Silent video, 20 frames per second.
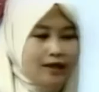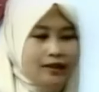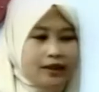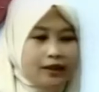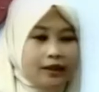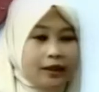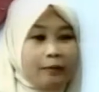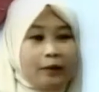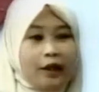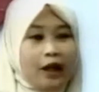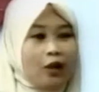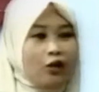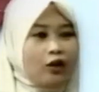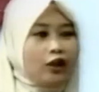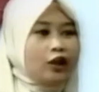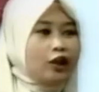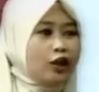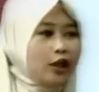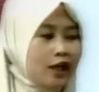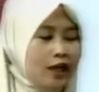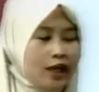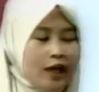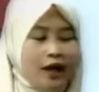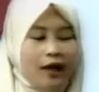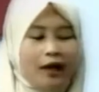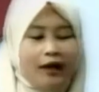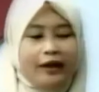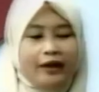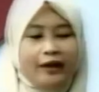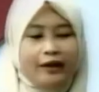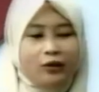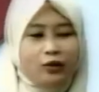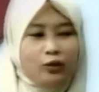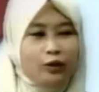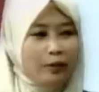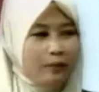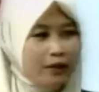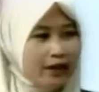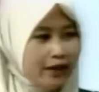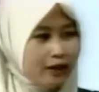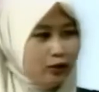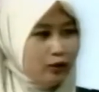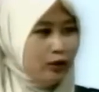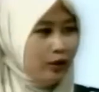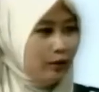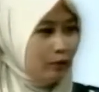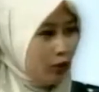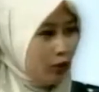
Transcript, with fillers: Tapi kalau kita ya sudah sudah minum